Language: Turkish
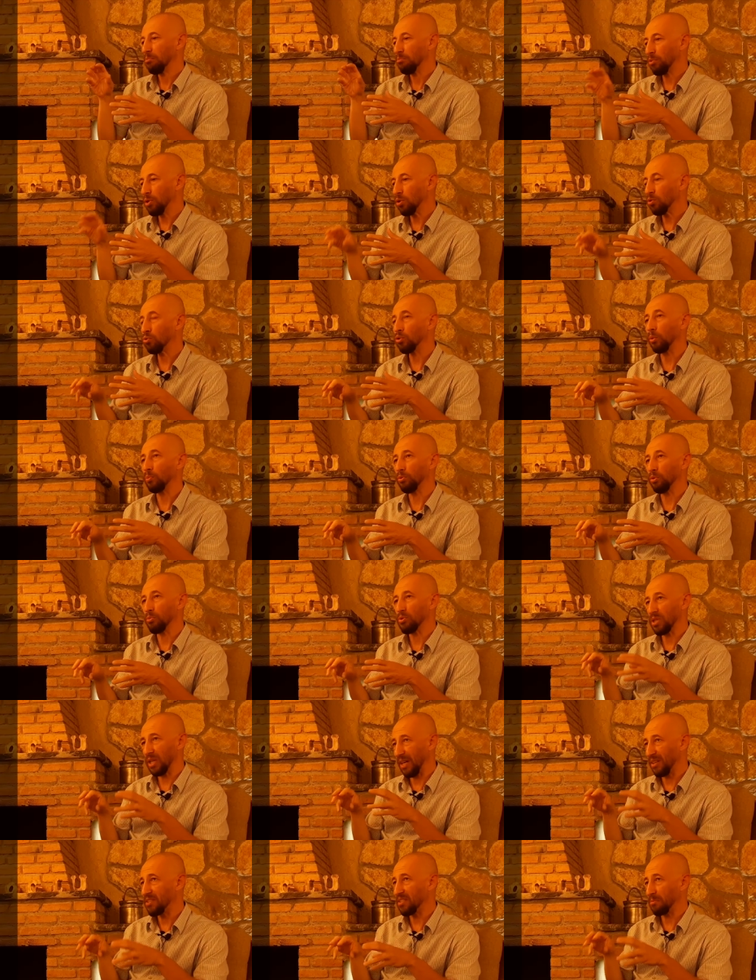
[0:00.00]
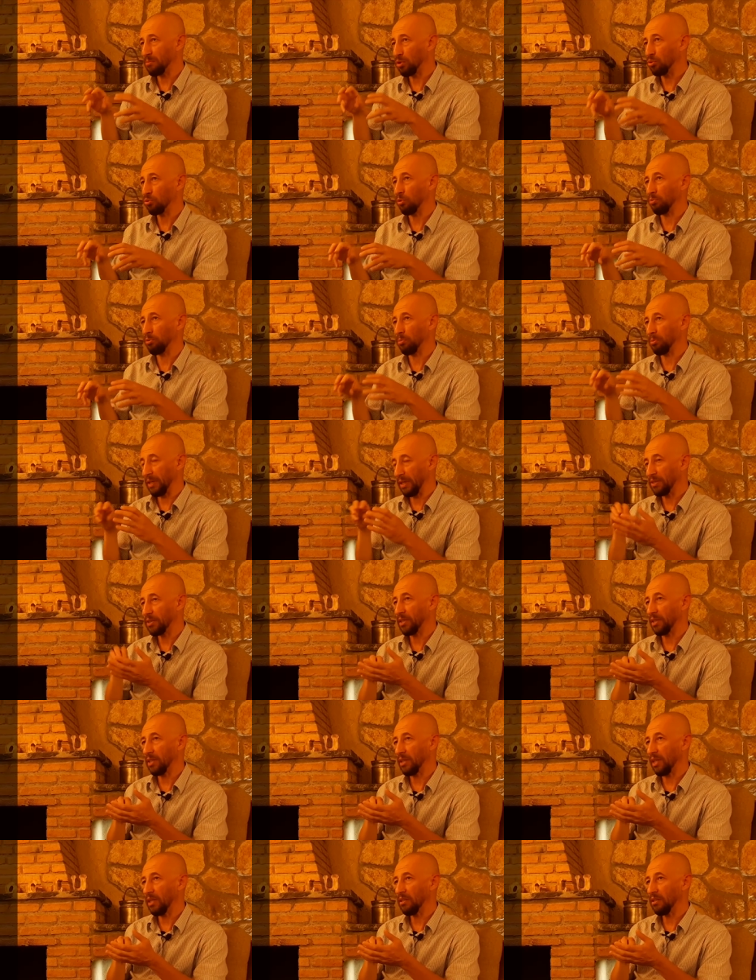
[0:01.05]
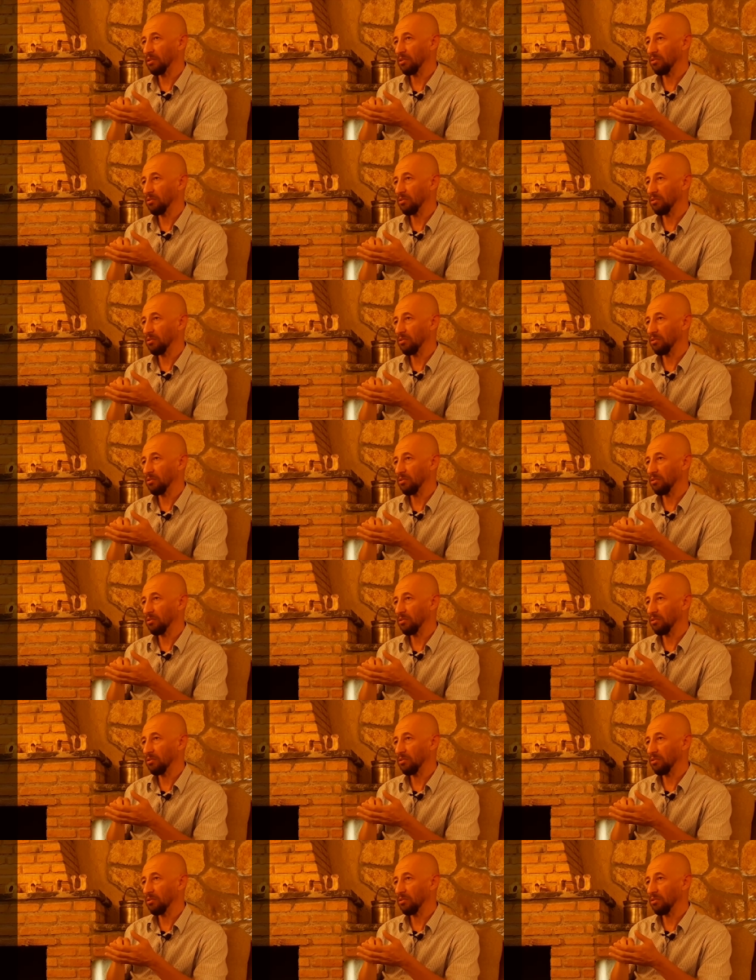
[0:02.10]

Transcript: bir toplumu sadece bir toplum etkileyen